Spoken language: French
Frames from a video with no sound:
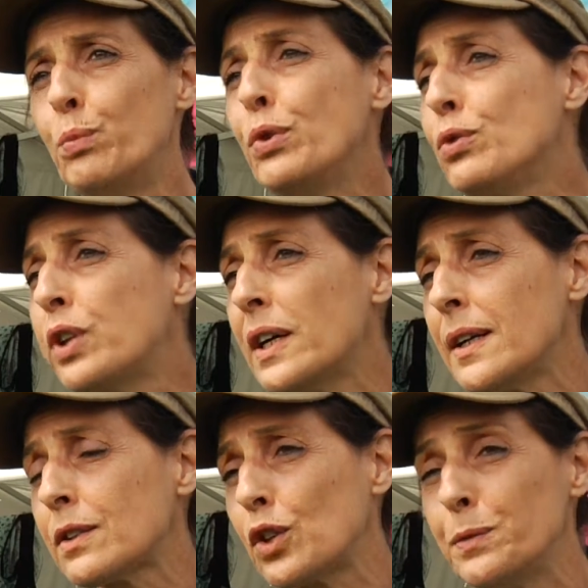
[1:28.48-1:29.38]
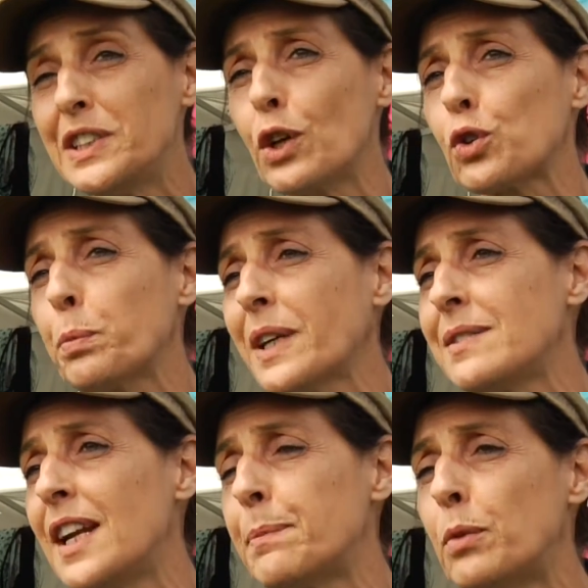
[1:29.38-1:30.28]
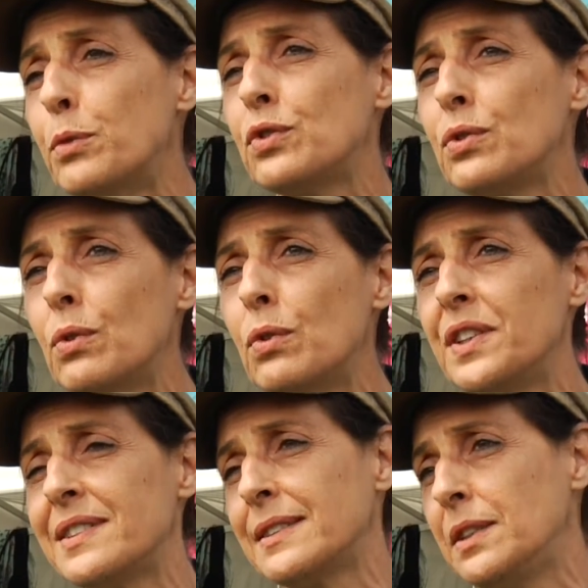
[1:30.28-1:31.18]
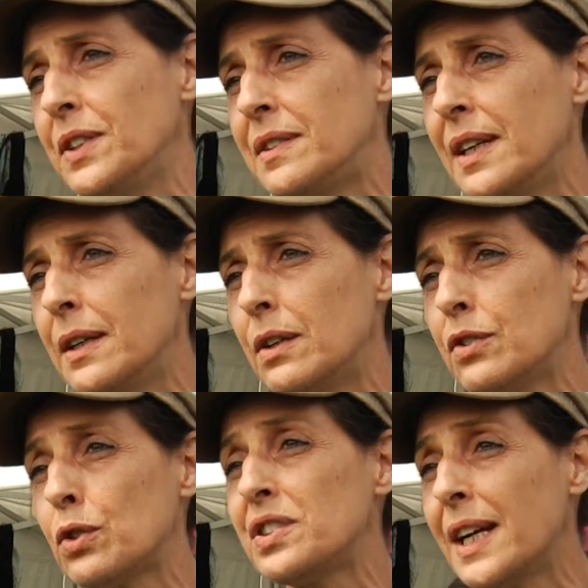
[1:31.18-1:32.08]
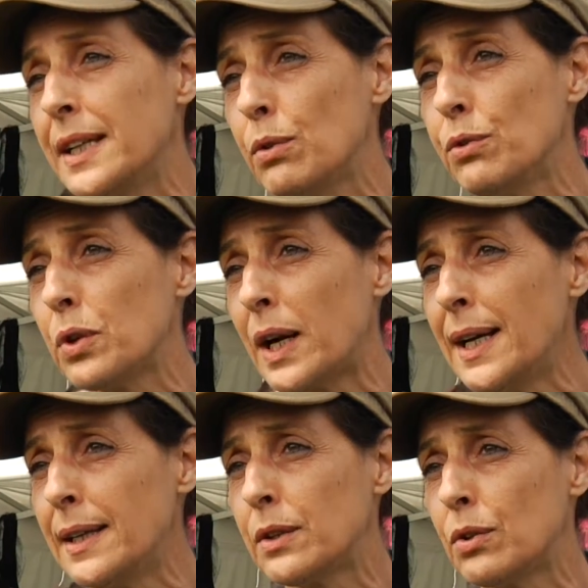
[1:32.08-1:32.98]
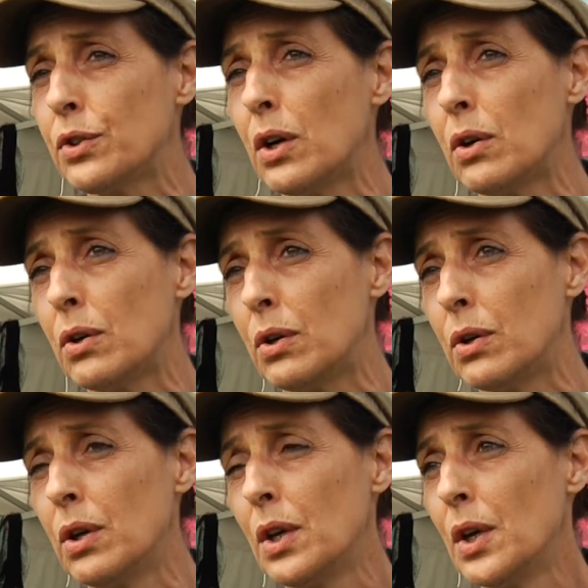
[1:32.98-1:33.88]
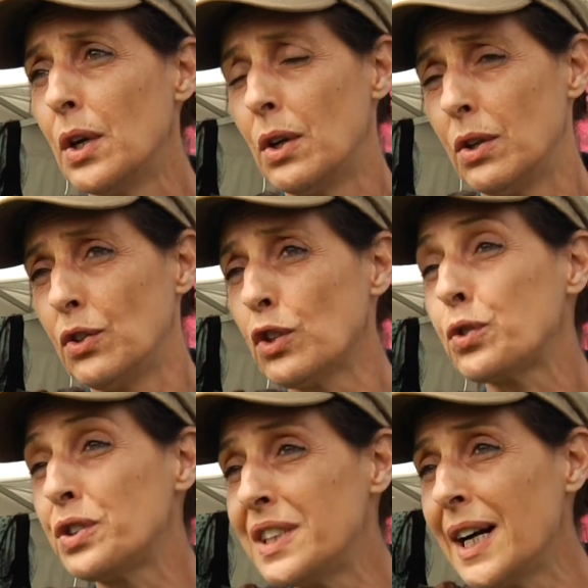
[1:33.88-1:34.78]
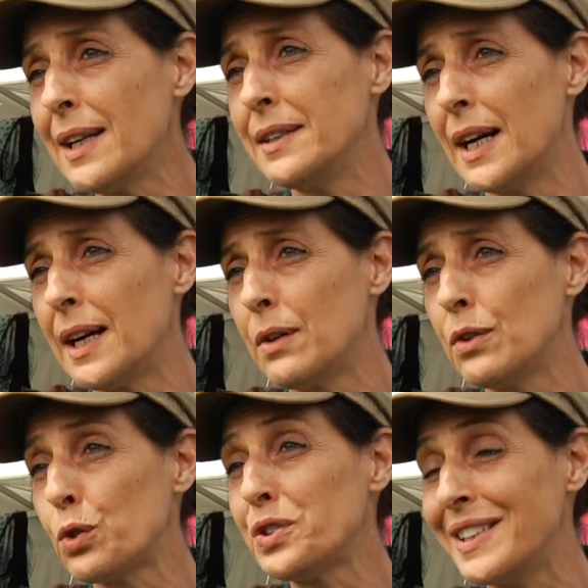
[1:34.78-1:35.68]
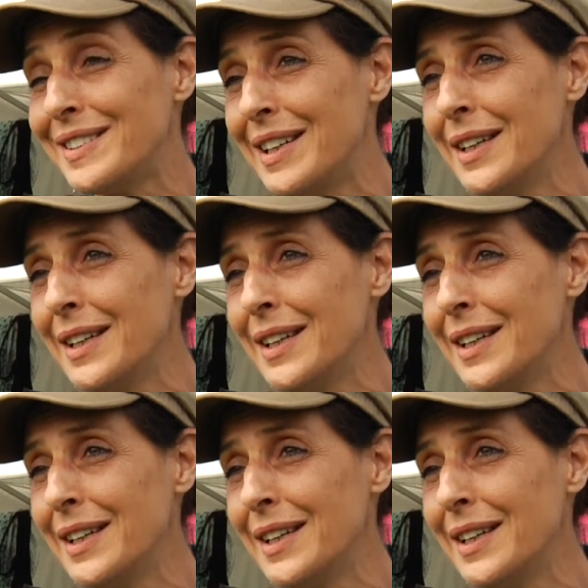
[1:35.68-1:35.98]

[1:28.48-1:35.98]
but d'un comité entreprise, c'est la promotion des activités sociales et culturelles et que dans dans social, il y a euh, société.